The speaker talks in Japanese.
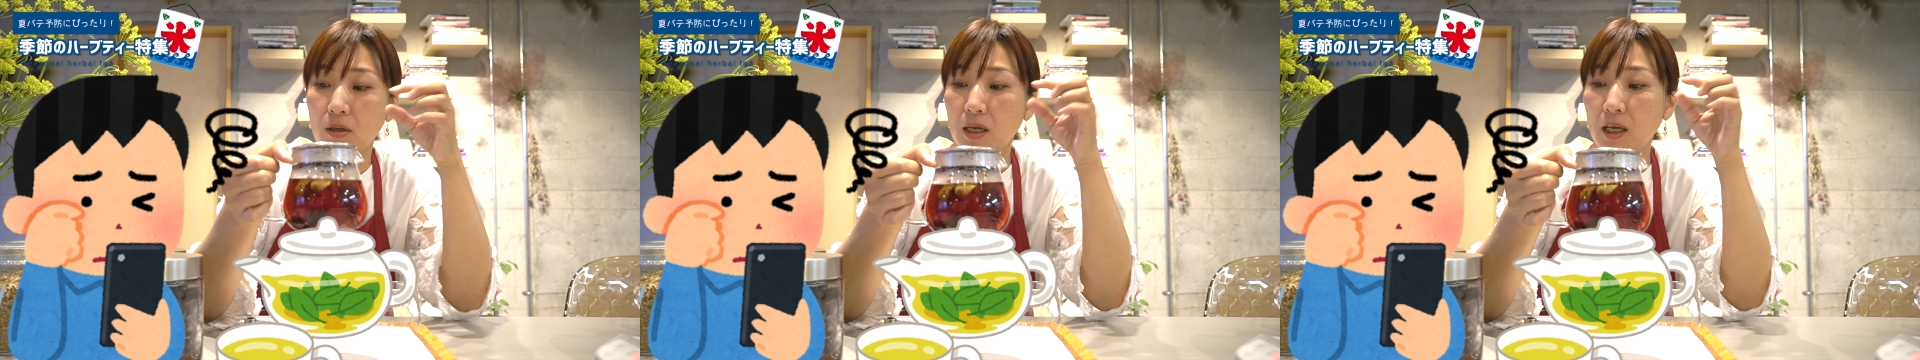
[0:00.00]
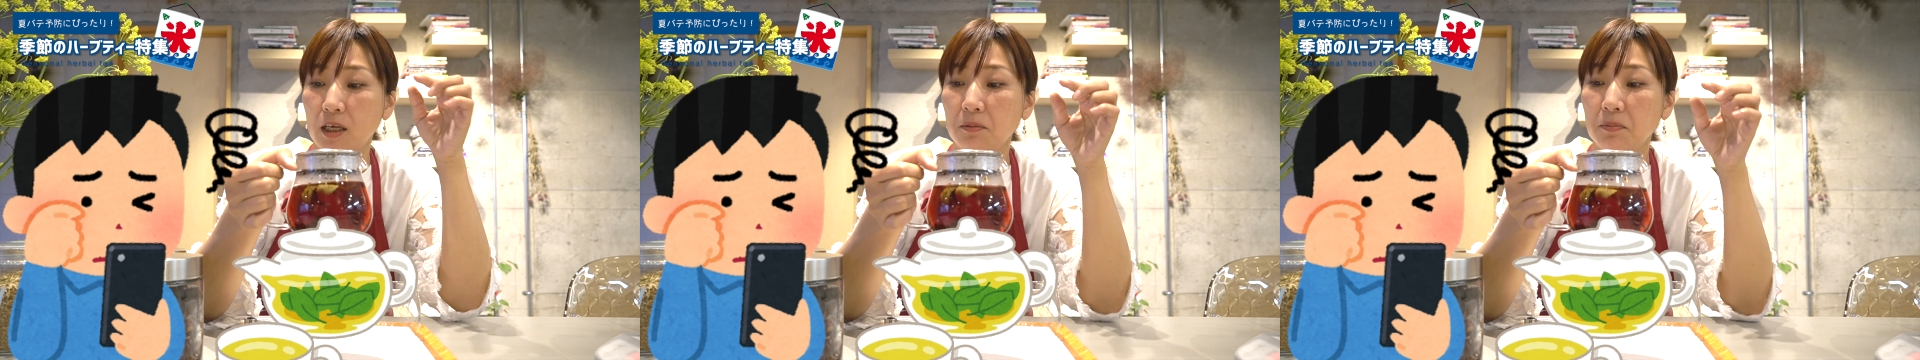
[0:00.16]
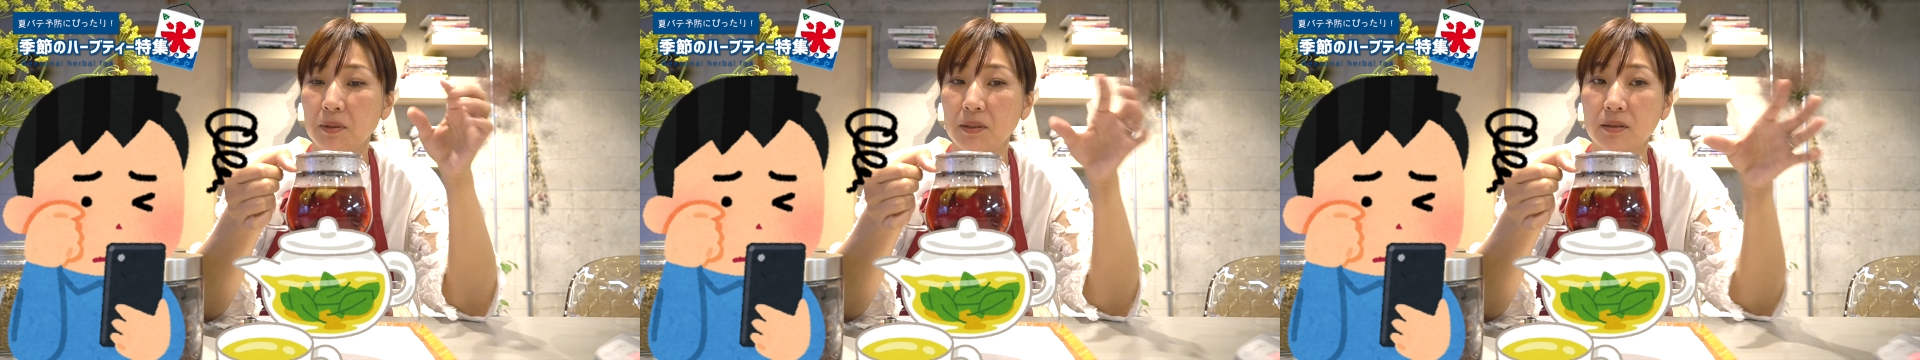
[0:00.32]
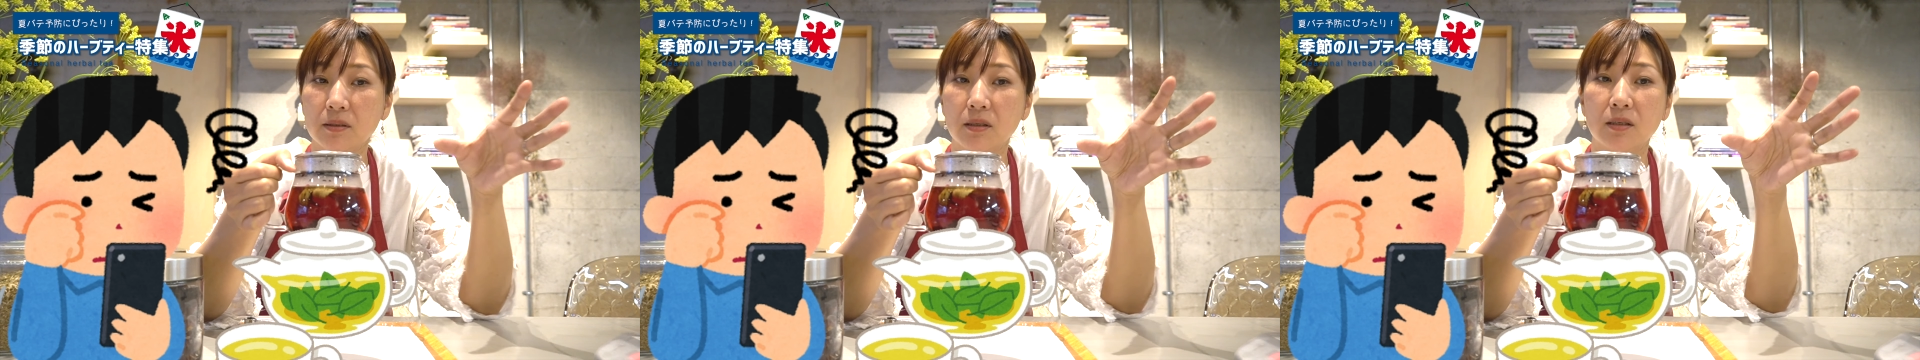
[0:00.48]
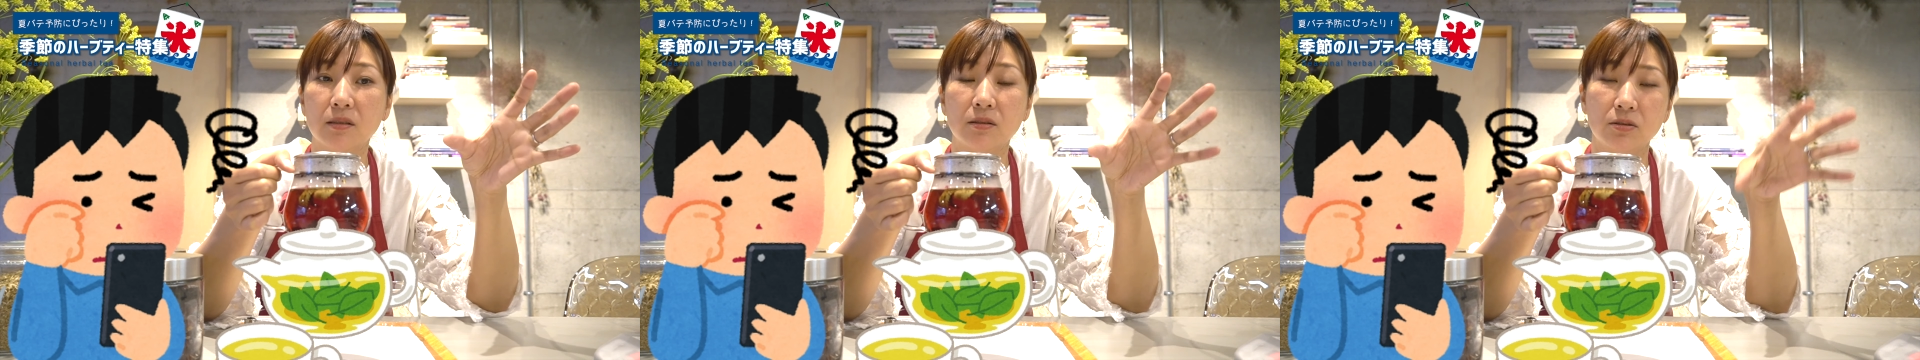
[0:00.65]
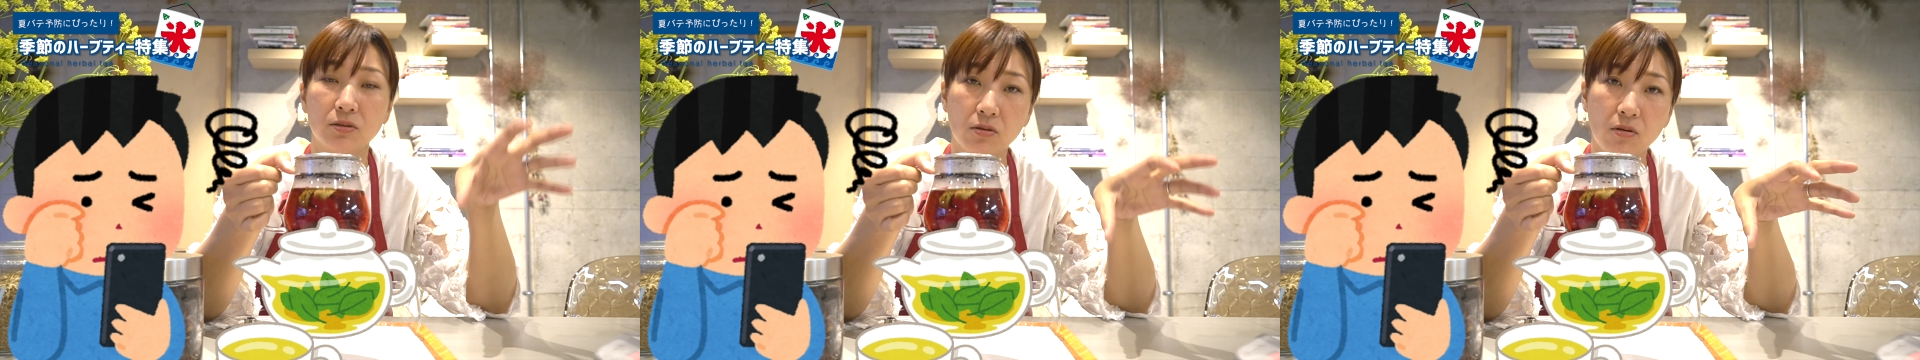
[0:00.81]

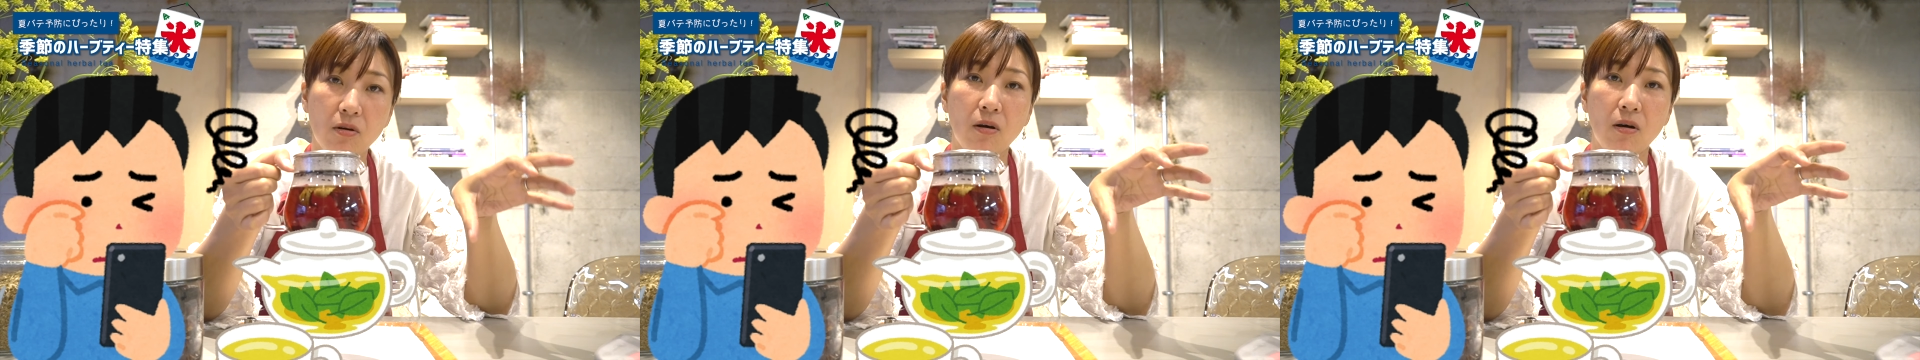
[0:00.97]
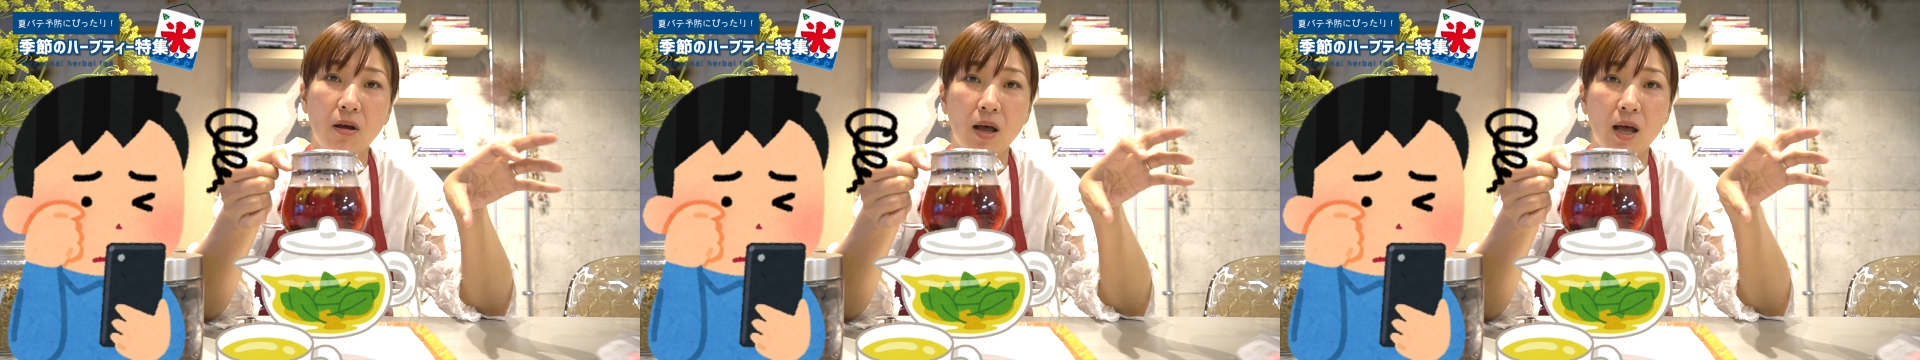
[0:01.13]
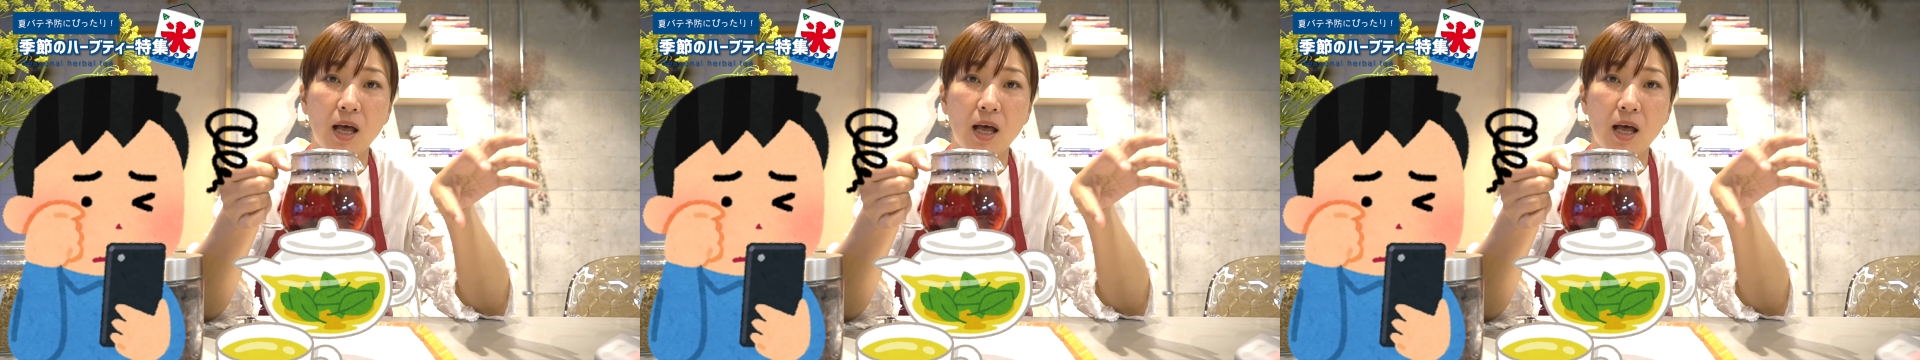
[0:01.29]
ハイビスカスの